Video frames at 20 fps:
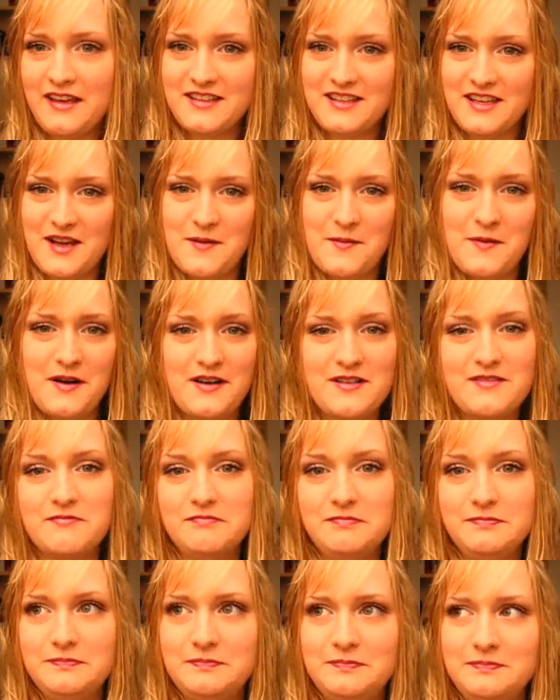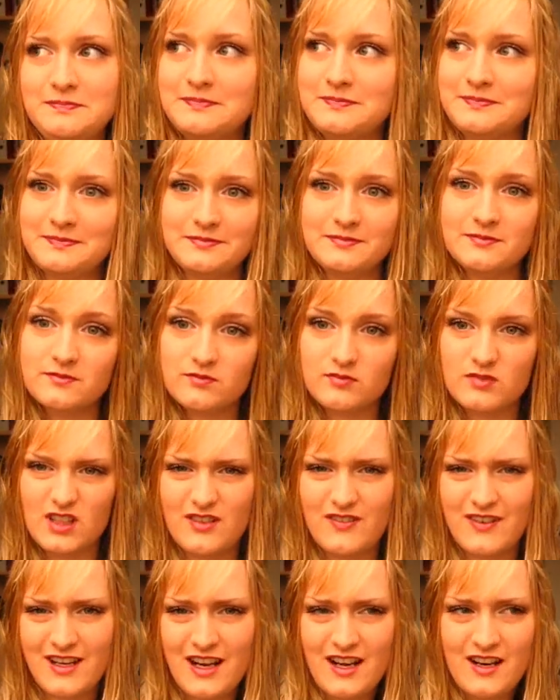leid. Aber, hm,
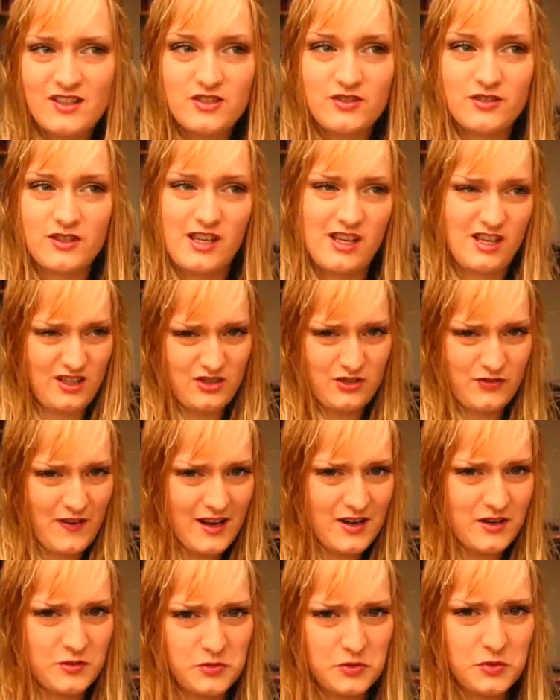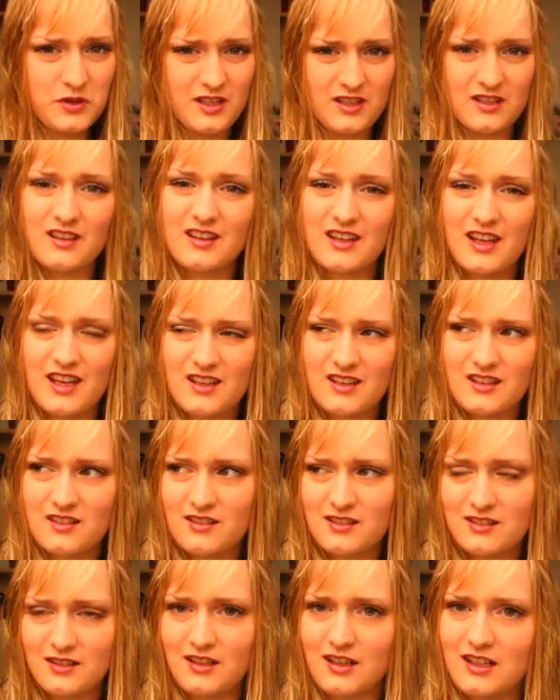ihr wart alle echt schweinegut. Das ist echt,
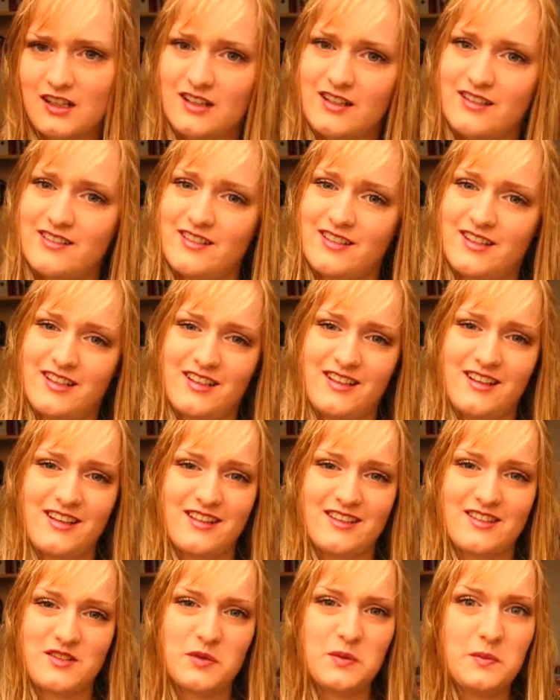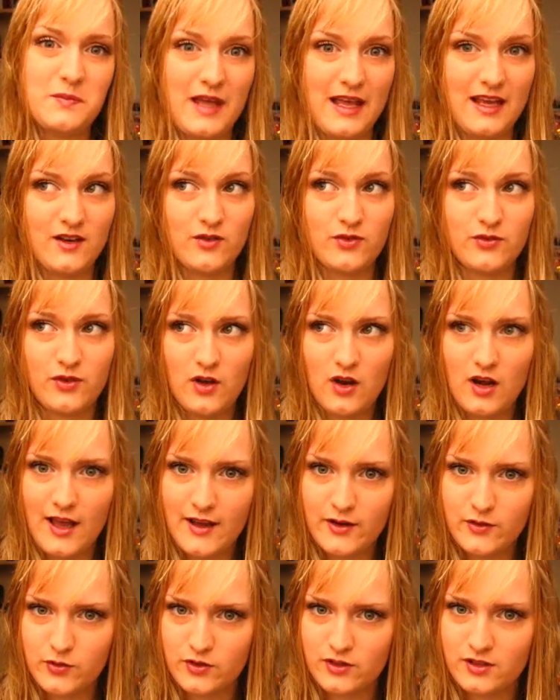oh, es tut mir echt voll
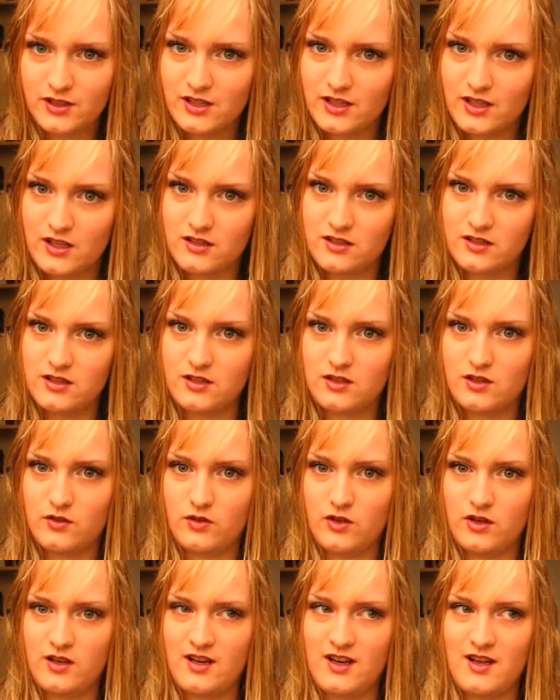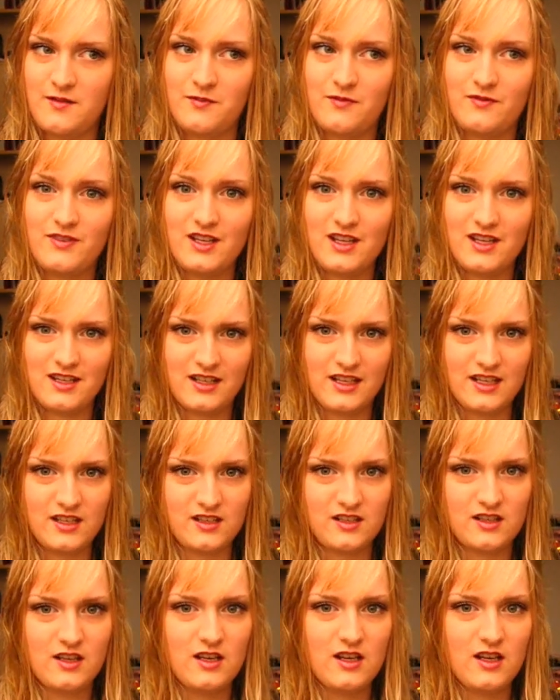leid für die, die jetzt nicht gewonnen haben.
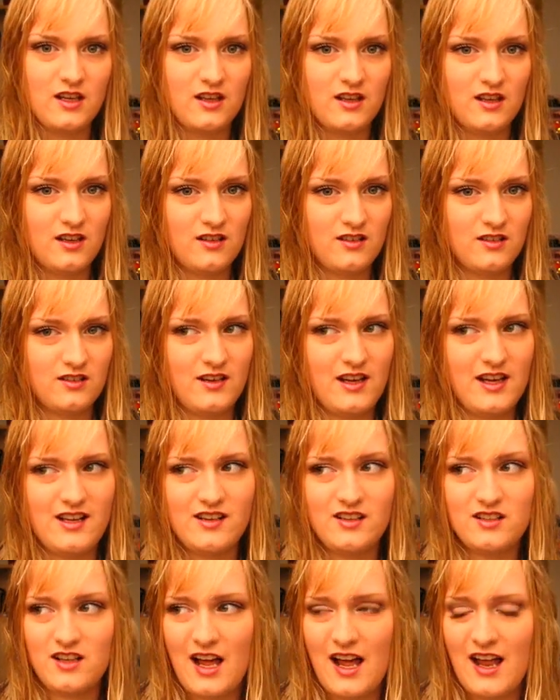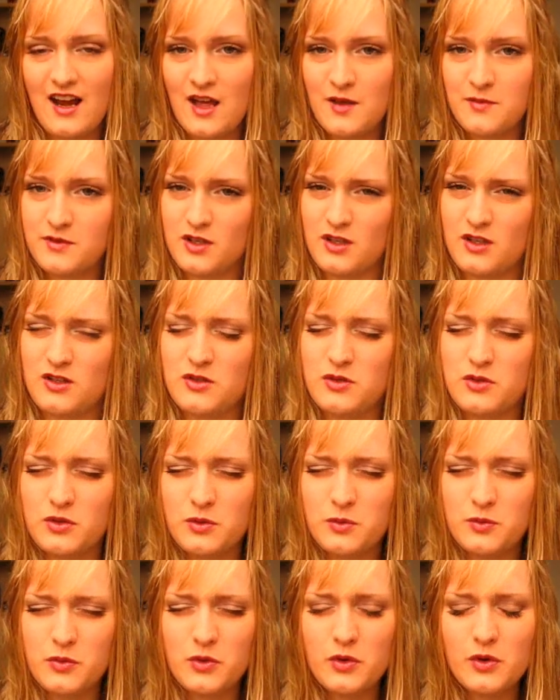Wirklich. Weil alle haben sich
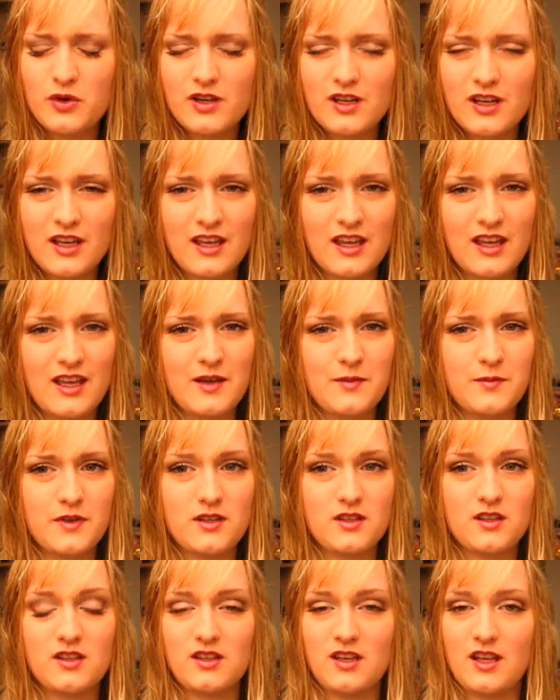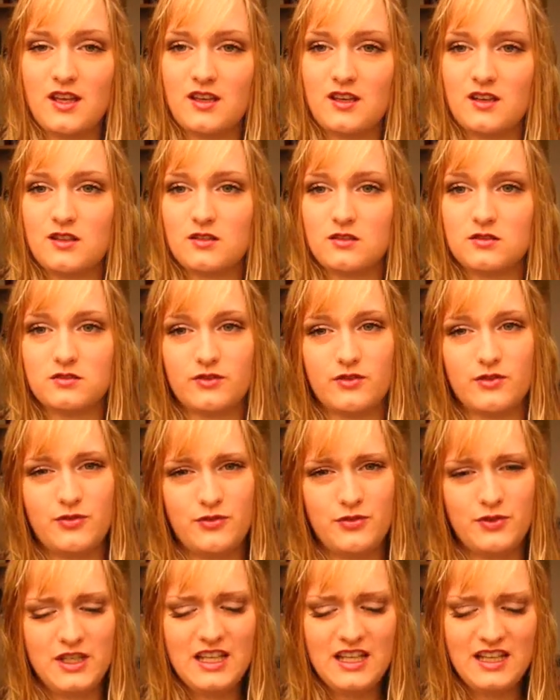so Mühe gegeben, das ist echt
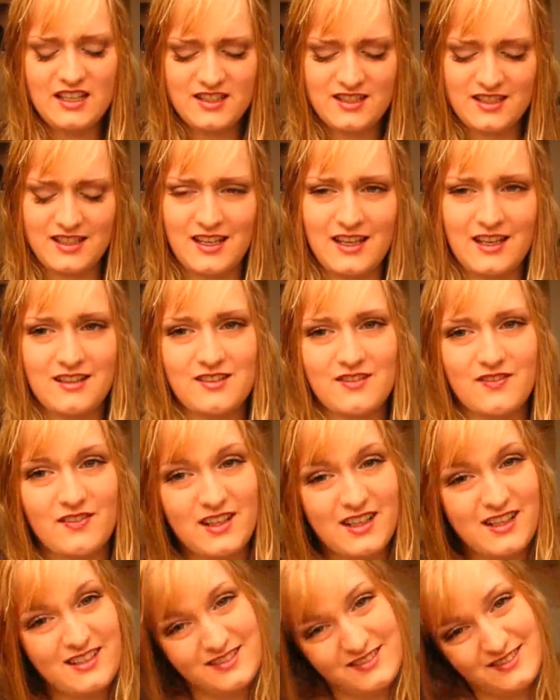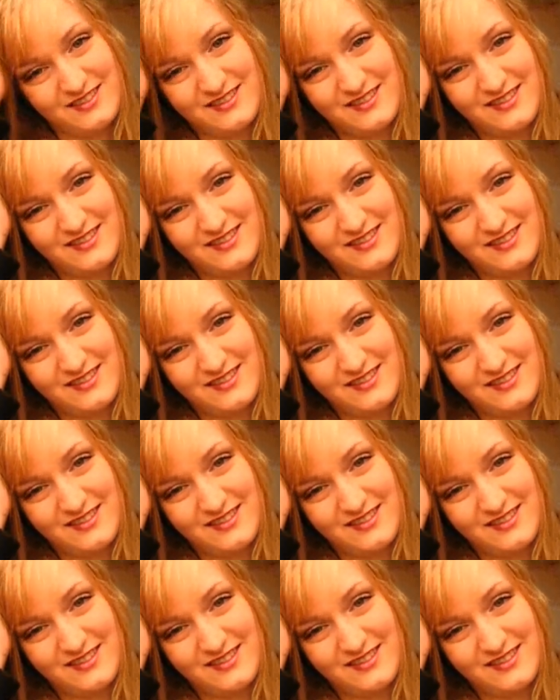fies jetzt, weil